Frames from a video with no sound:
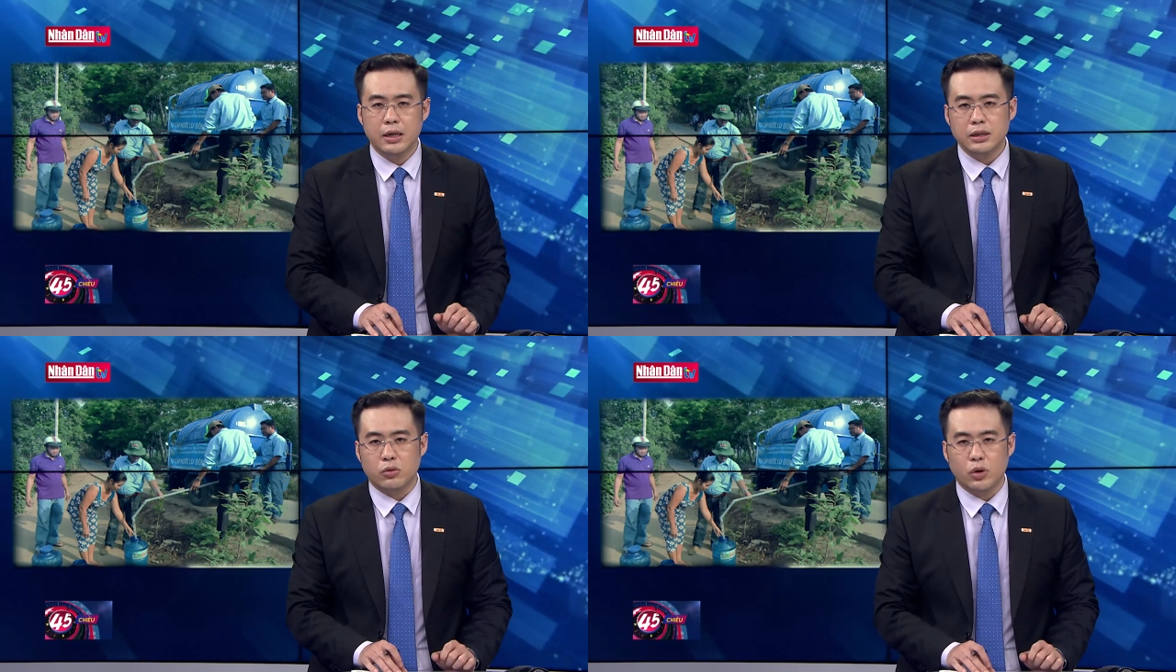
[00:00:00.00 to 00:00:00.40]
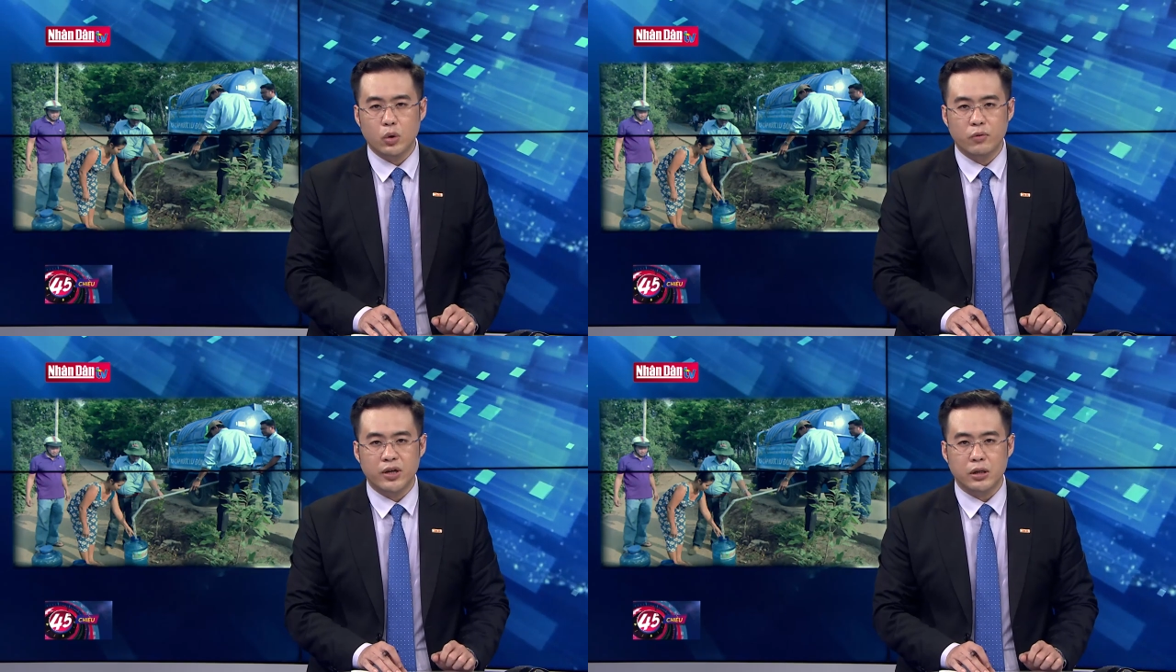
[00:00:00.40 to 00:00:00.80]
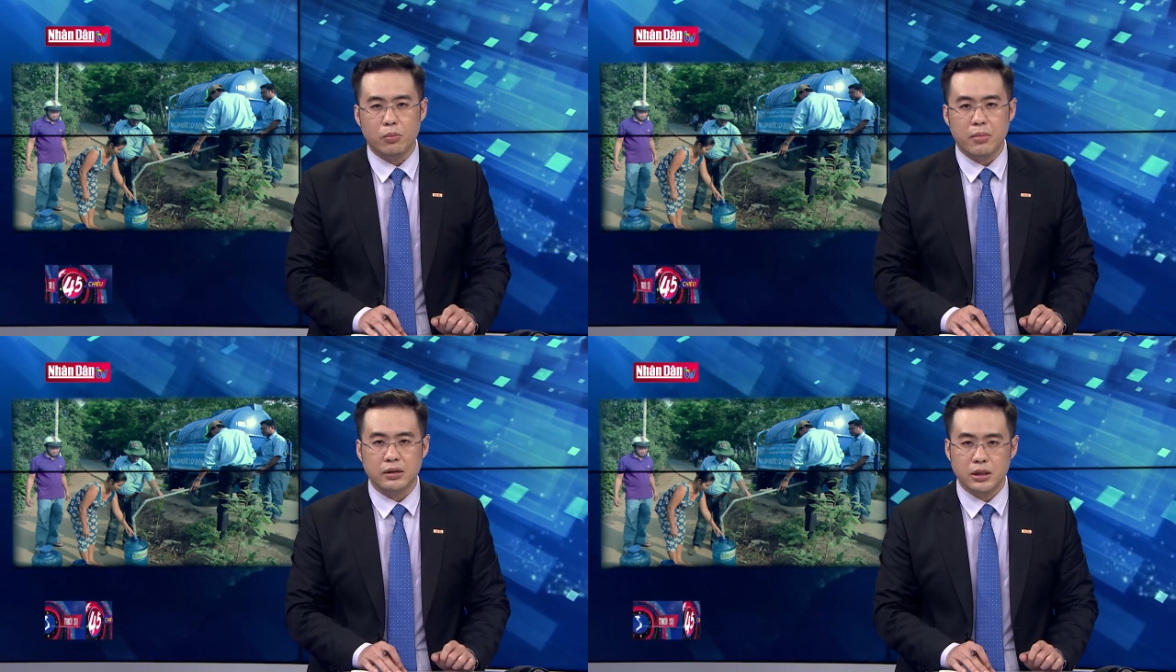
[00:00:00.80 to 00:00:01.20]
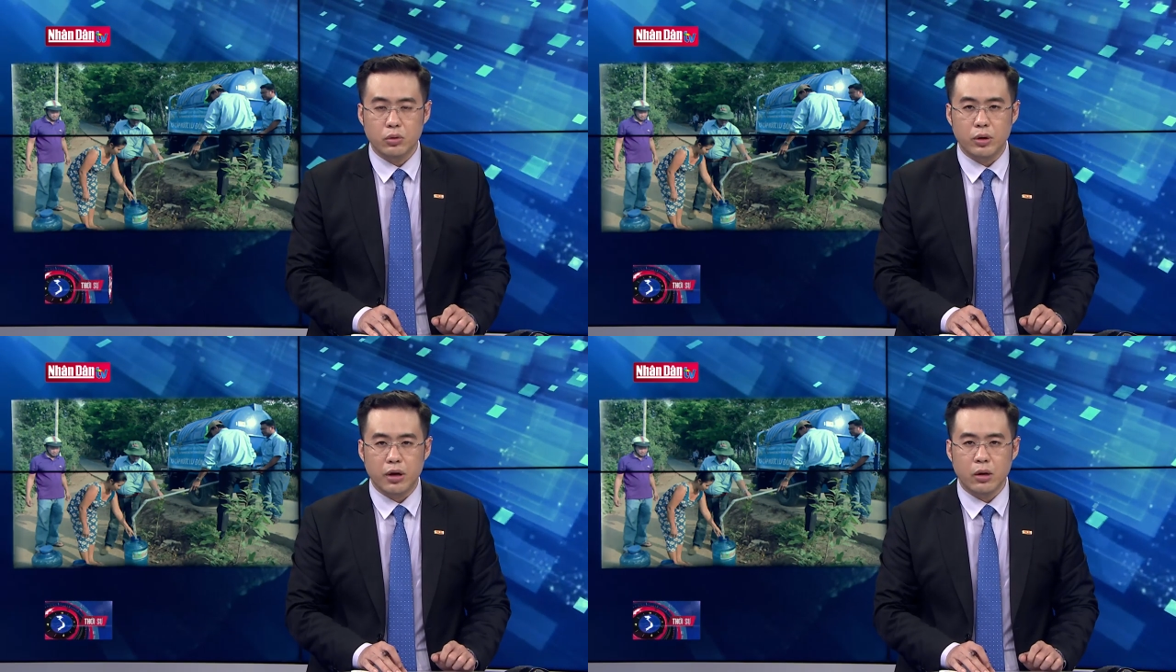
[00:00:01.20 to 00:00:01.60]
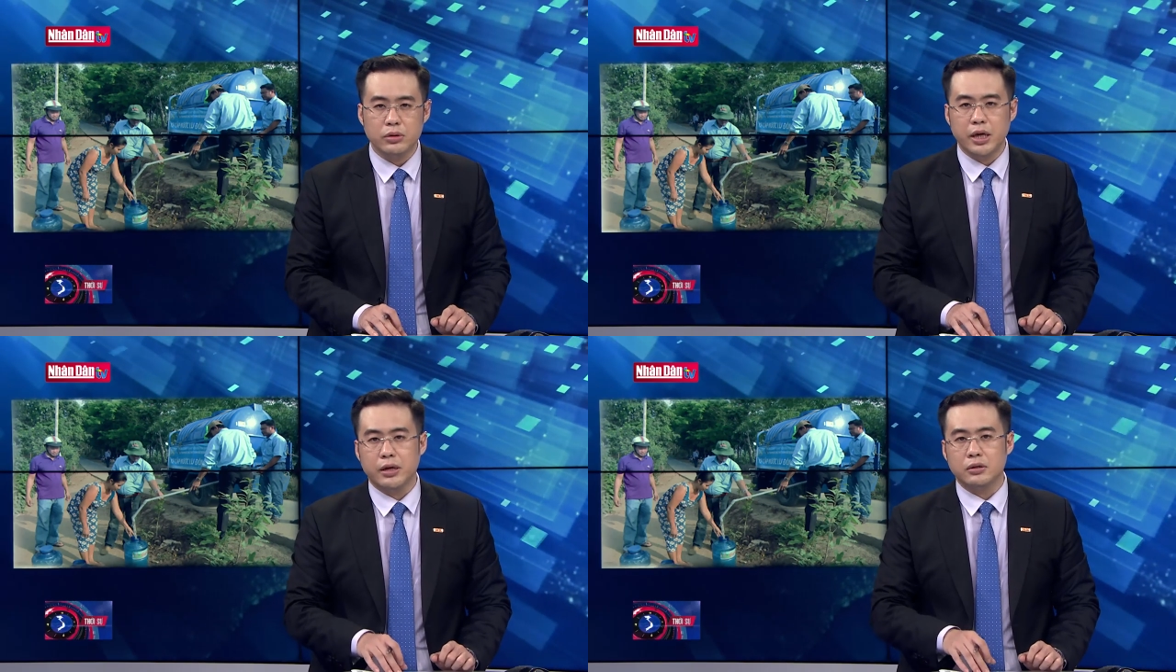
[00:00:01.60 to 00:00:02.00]
trong đó khu vực đồng bằng sông Cửu Long
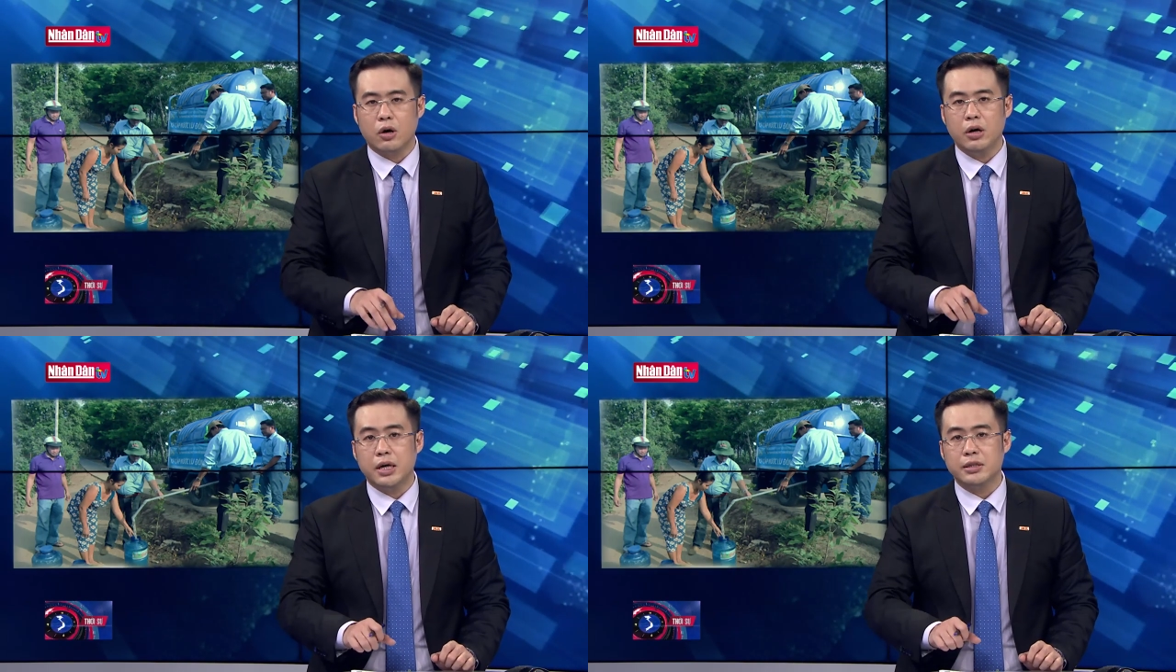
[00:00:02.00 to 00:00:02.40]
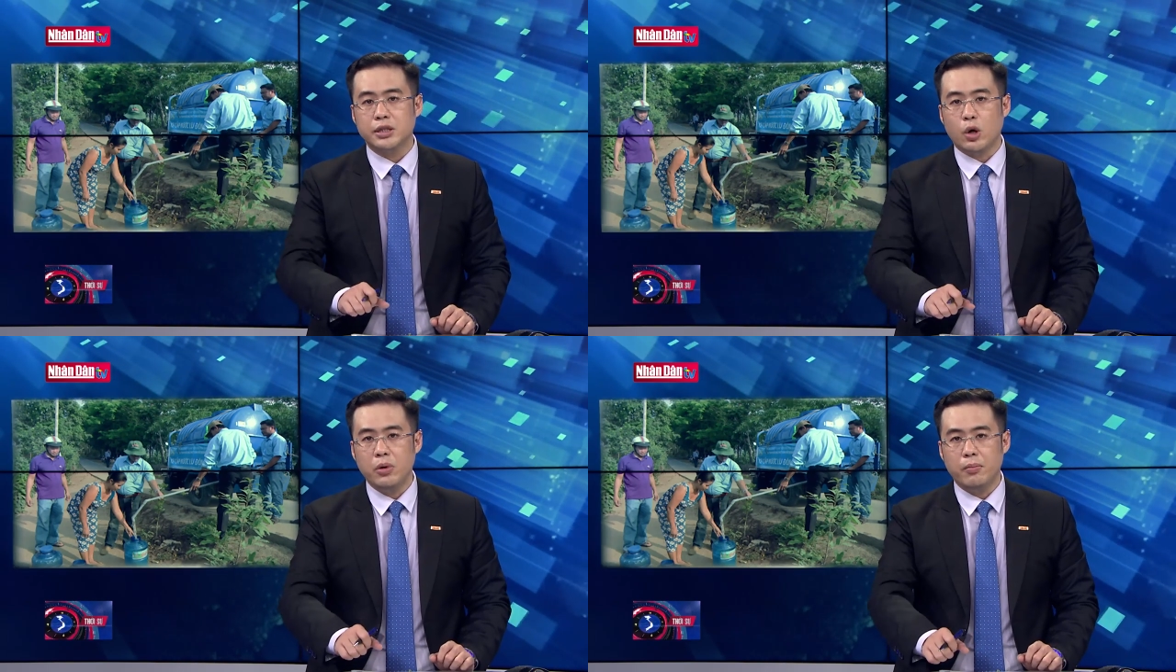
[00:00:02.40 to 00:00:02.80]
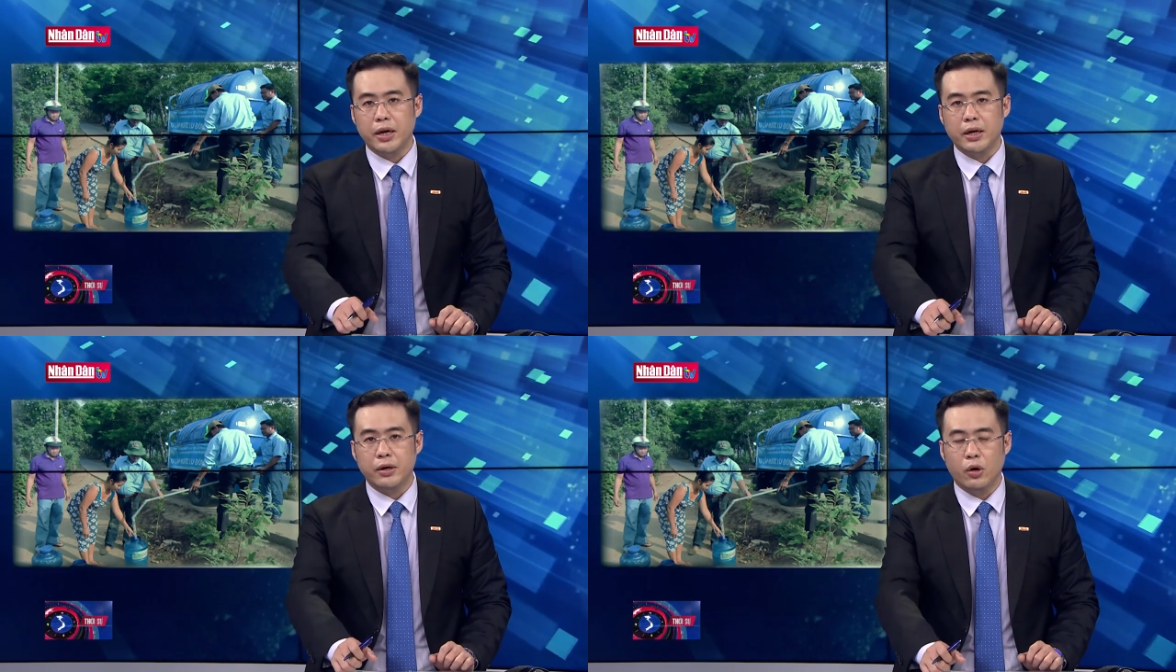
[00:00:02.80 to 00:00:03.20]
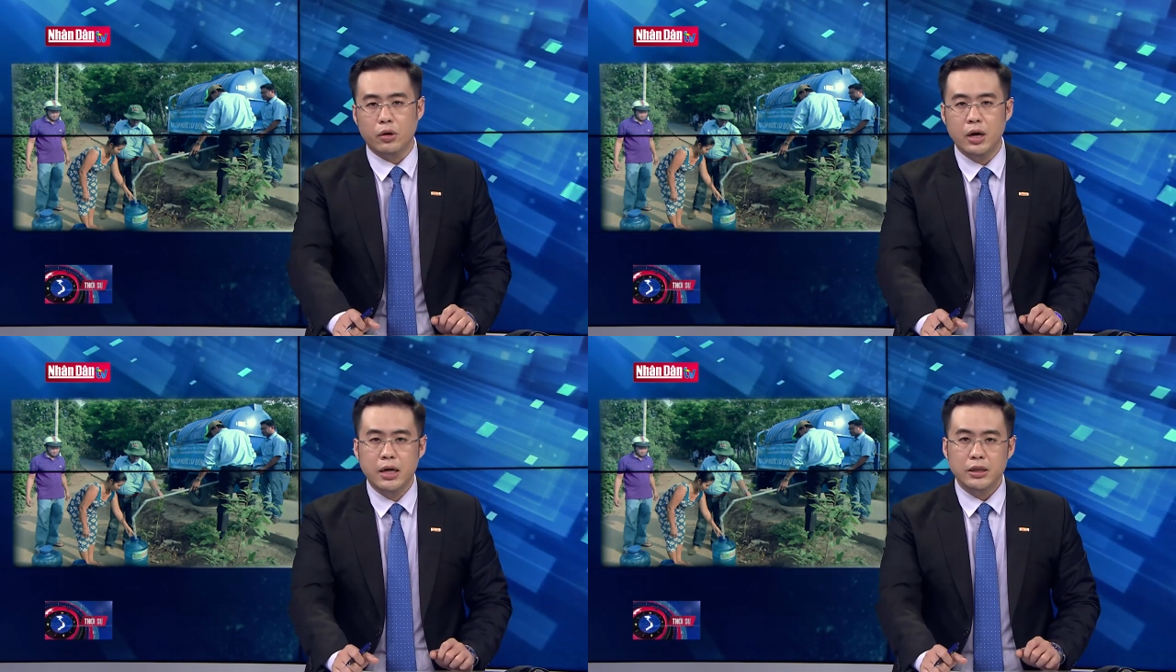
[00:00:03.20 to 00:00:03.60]
hiện có gần 67.000 hộ,